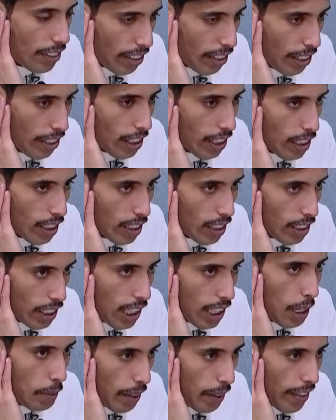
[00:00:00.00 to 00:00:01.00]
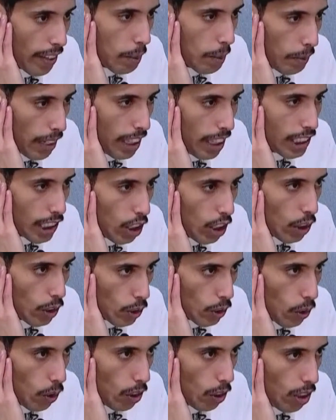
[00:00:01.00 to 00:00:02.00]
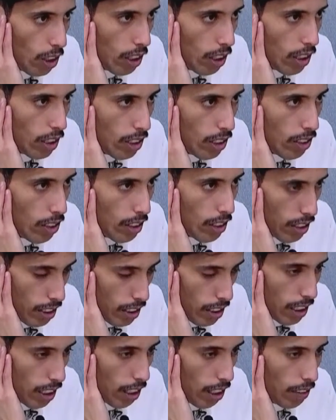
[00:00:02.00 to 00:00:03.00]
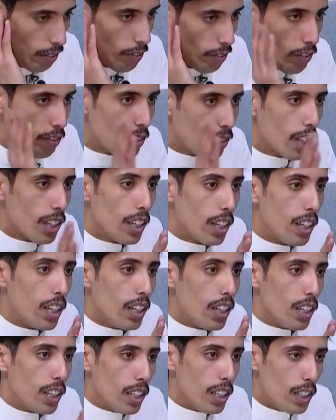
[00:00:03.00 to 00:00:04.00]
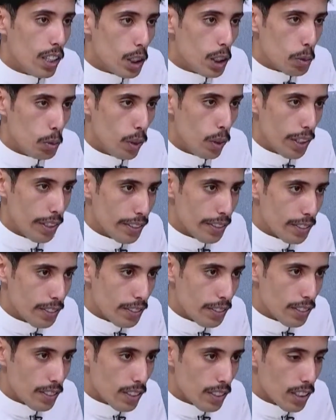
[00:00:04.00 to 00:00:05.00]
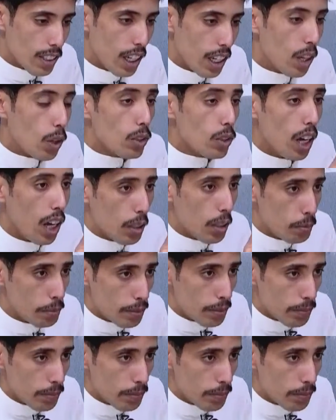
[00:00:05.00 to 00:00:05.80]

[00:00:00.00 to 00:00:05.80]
دقيقة دقيقة أباضة قبل لا أجيك الكنترول يلا اسمعني ها أنا أطالب